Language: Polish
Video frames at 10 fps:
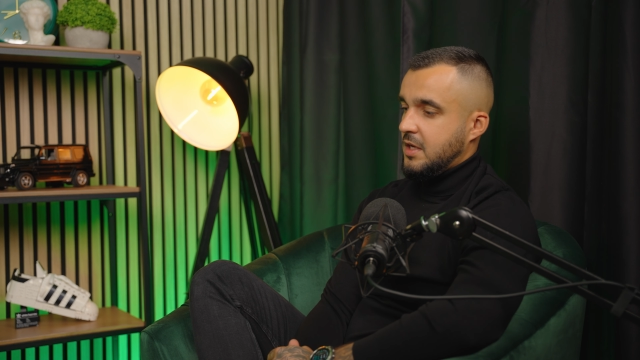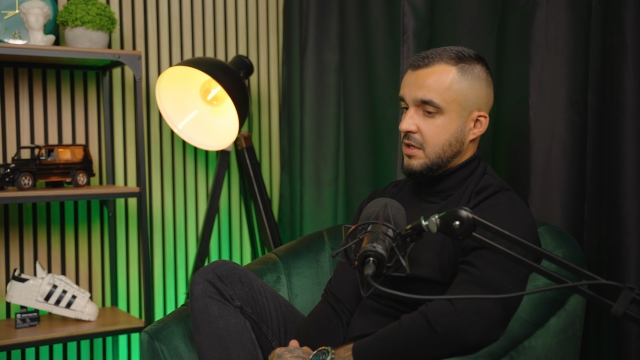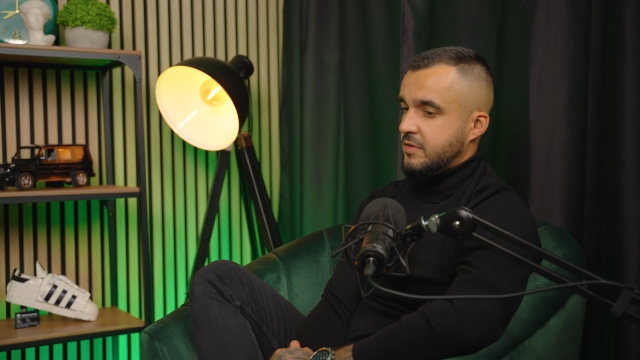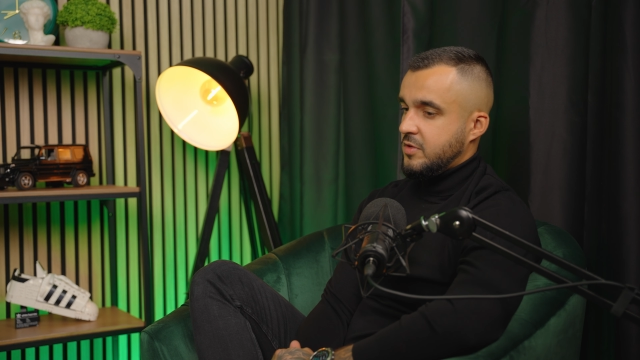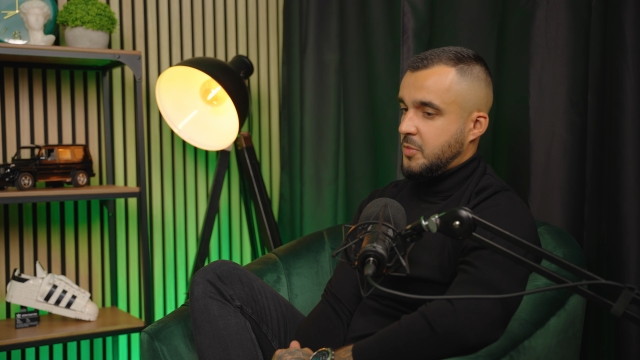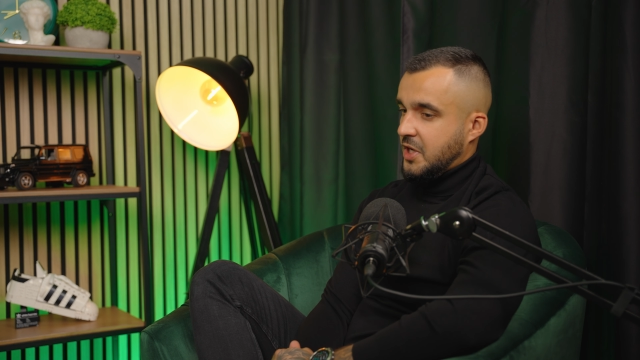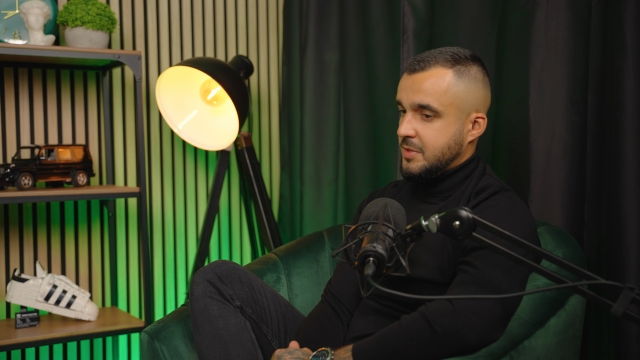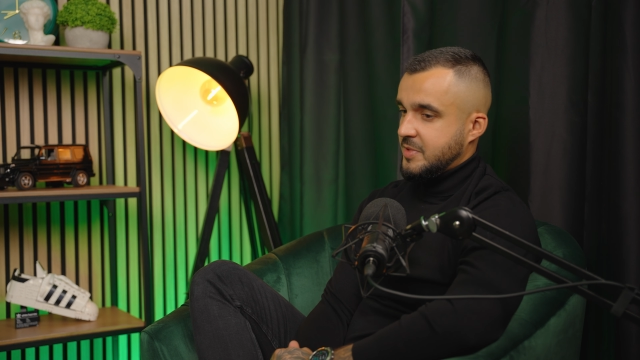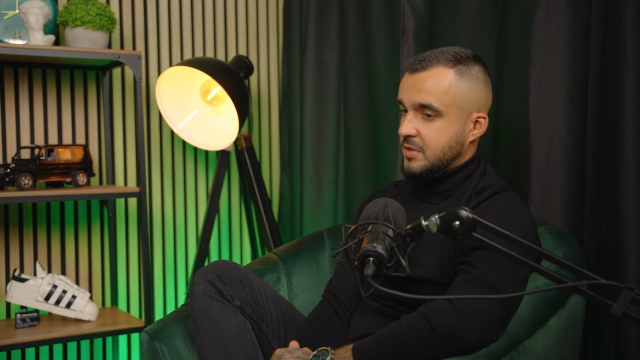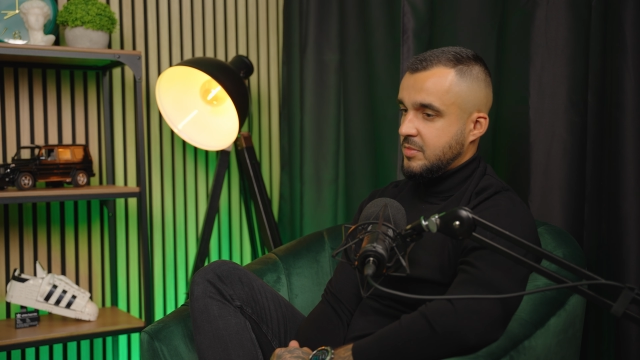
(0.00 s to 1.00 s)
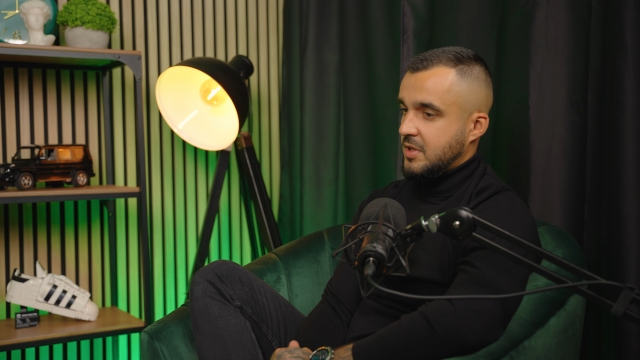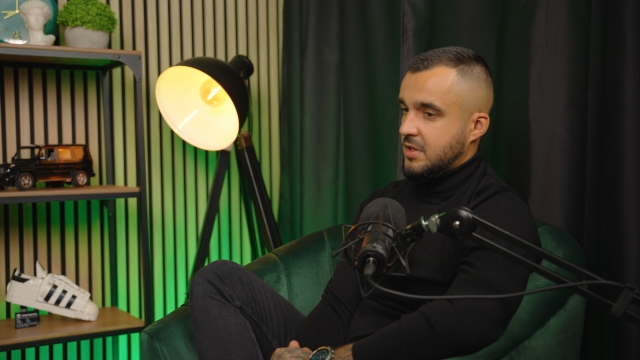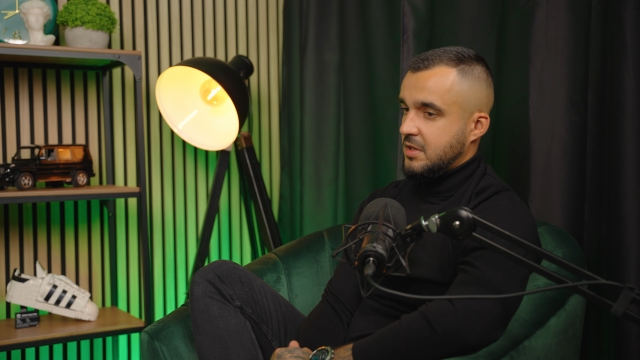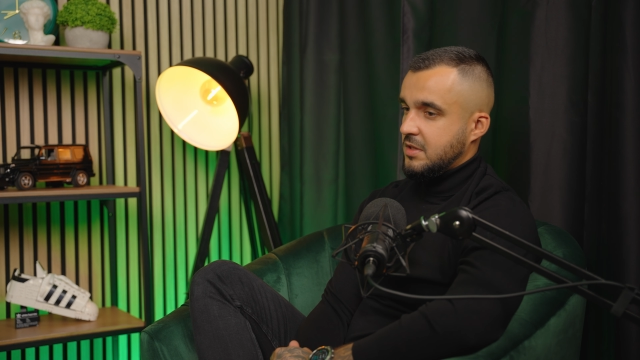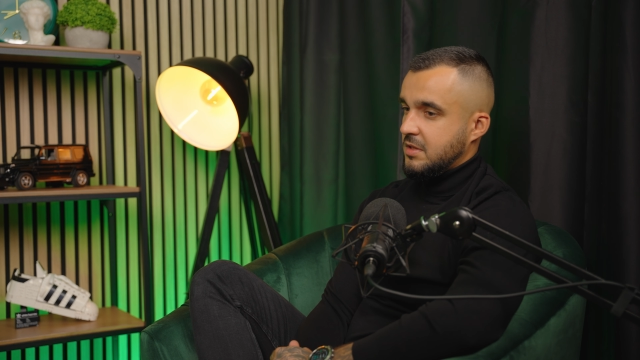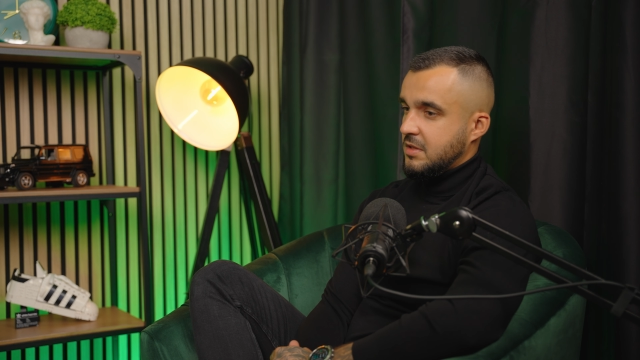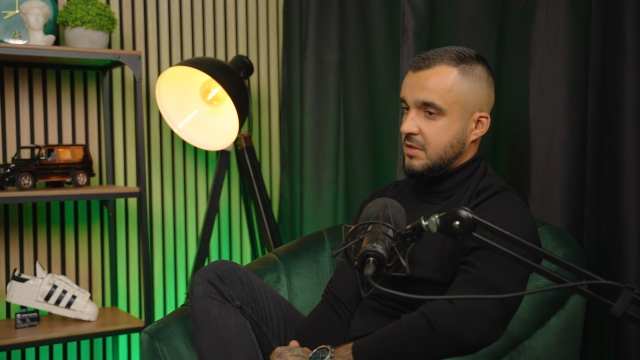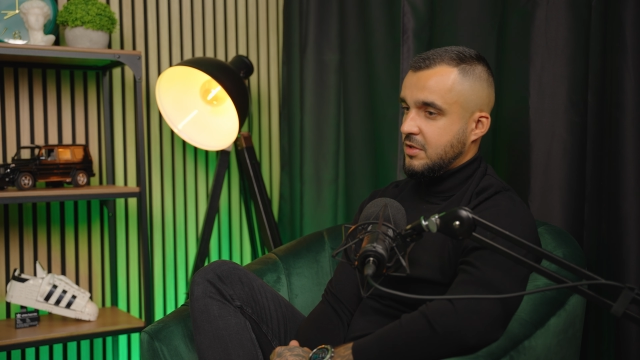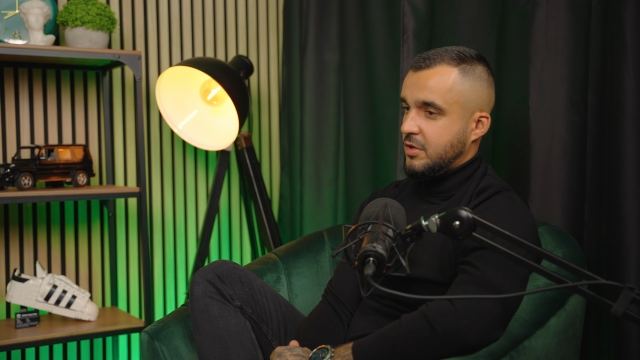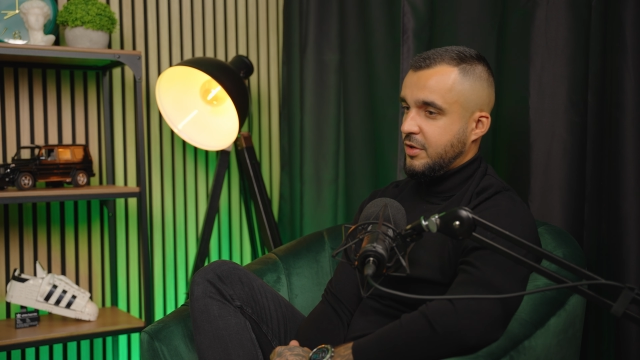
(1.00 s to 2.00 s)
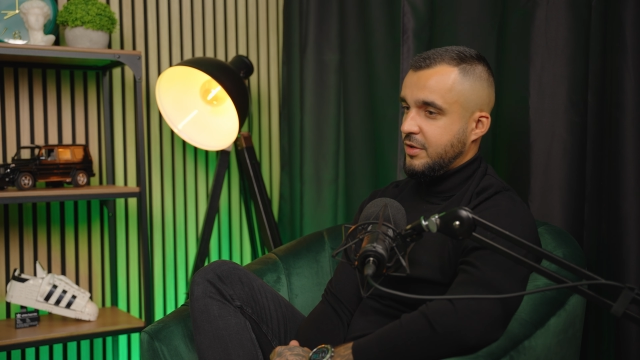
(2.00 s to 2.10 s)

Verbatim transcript: Nie wyobrażam sobie e,